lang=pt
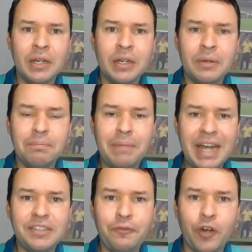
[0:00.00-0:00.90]

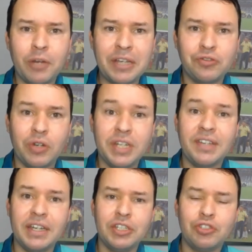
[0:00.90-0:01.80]
mais informações
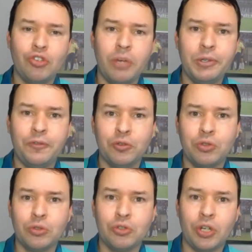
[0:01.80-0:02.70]
aí sobre o
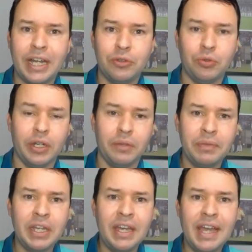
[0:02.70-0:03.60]
futuro do jogador.
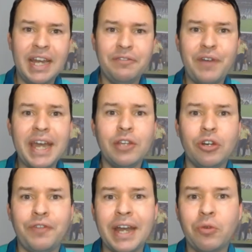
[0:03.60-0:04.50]
Ele vai
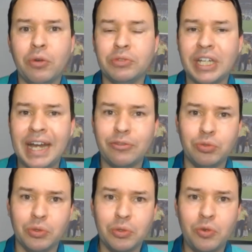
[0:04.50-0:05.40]
renovar
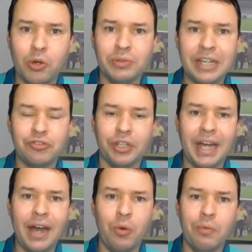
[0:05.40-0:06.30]
contrato com o
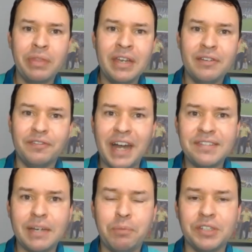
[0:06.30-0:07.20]
Nacional? Vai
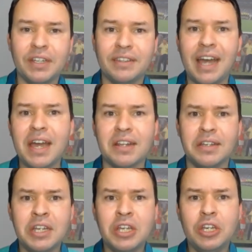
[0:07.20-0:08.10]
se aposentar?
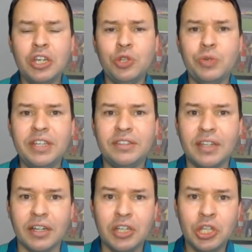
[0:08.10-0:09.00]
E no
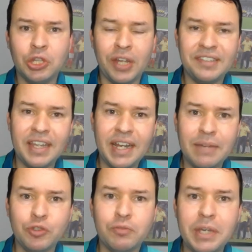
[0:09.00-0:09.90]
Inter, nós
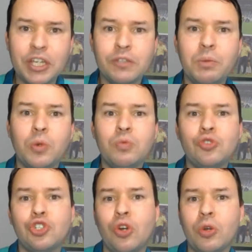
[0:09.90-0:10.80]
teremos mesmo um
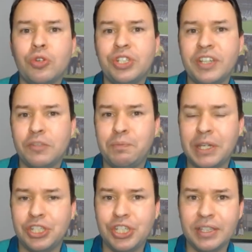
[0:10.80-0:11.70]
jogo de
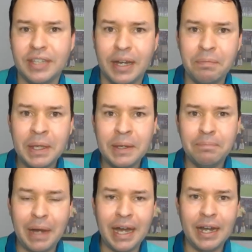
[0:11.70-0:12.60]
despedida
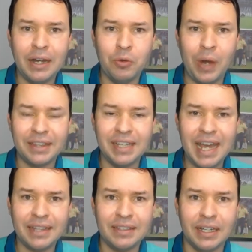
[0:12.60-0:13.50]
para o
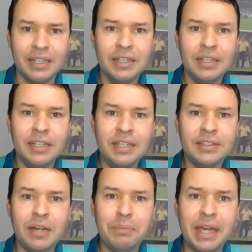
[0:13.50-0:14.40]
atleta? E
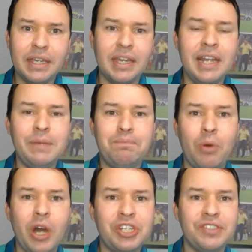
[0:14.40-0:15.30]
também, ele
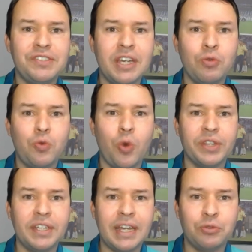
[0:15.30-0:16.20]
pode ser o
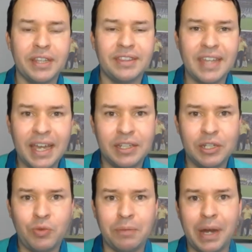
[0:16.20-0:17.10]
coordenador
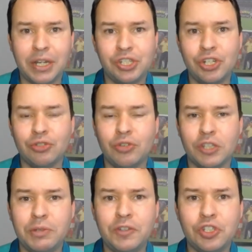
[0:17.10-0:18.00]
técnico a partir de
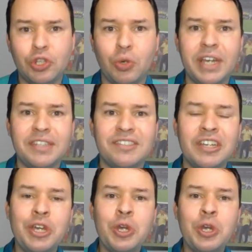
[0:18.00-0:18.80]
2022?